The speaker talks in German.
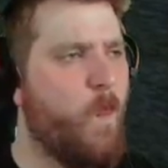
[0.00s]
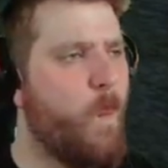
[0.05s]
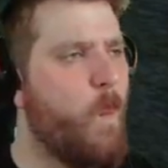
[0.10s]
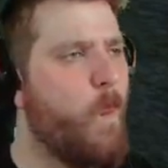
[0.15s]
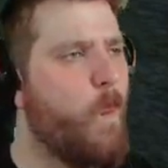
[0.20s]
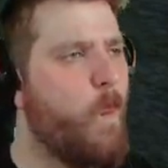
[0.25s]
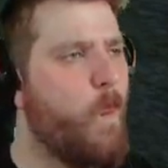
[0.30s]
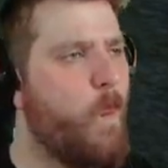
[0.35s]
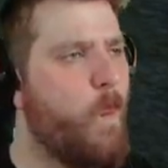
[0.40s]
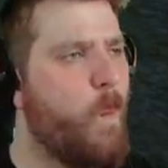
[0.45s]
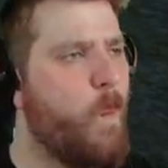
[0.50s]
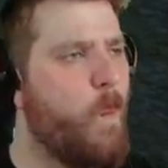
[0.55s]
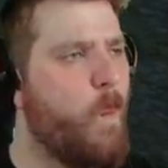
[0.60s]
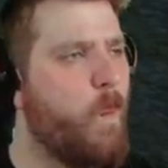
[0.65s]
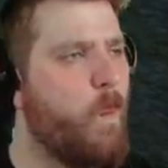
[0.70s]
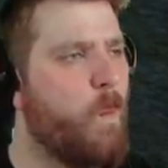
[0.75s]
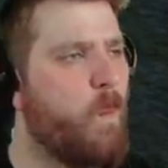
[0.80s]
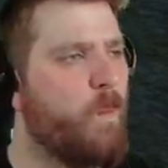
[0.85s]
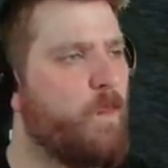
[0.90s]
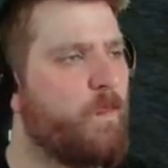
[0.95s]
Ja, nicht.
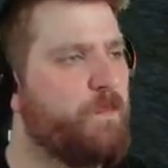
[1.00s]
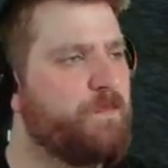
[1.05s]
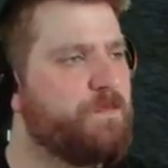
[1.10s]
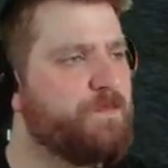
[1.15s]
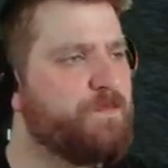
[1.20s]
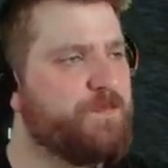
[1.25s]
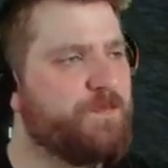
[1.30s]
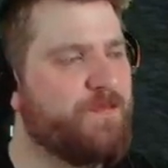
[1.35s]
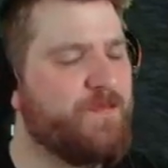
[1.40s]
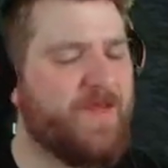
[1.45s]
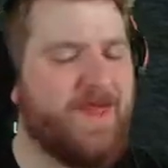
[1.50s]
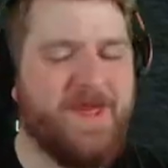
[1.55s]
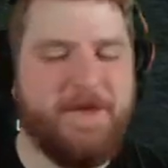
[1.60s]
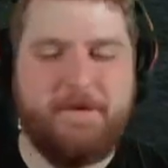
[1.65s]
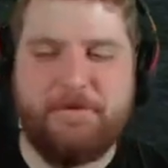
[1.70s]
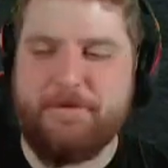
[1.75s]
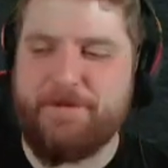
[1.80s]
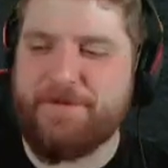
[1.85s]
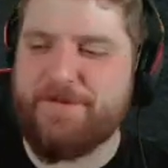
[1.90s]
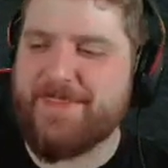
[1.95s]
Aber
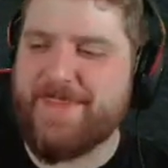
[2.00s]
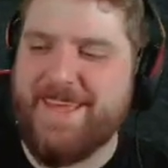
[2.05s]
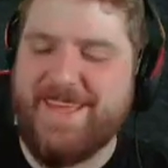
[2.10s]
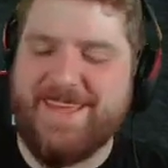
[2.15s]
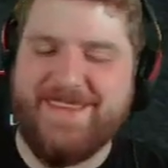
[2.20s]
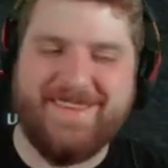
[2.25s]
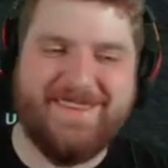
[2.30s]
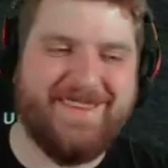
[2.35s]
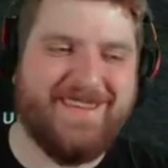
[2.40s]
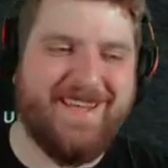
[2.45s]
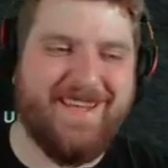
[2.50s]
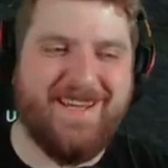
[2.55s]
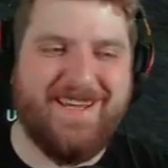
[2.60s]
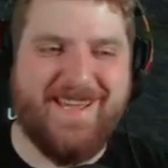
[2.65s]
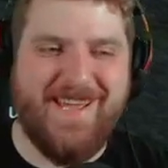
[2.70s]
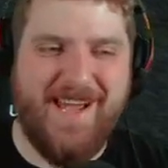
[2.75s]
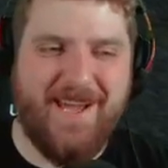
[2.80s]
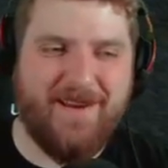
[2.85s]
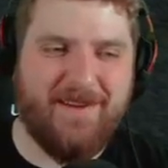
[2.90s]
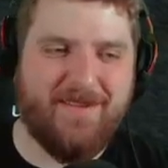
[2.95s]
der
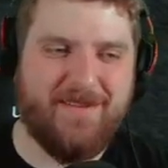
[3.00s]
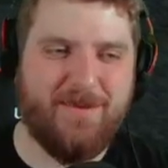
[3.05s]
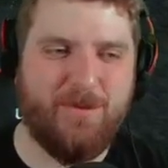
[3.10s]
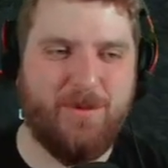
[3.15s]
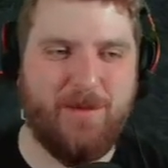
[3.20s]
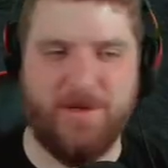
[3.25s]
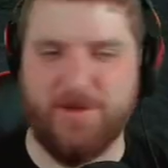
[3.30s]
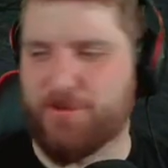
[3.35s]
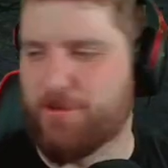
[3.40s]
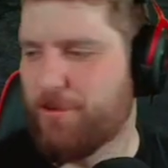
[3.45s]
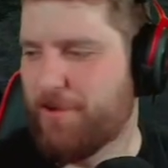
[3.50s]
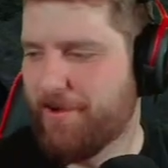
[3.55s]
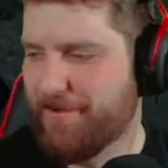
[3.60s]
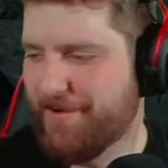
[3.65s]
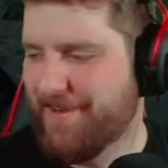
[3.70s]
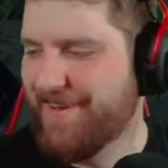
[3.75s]
Herr der Simulatoren.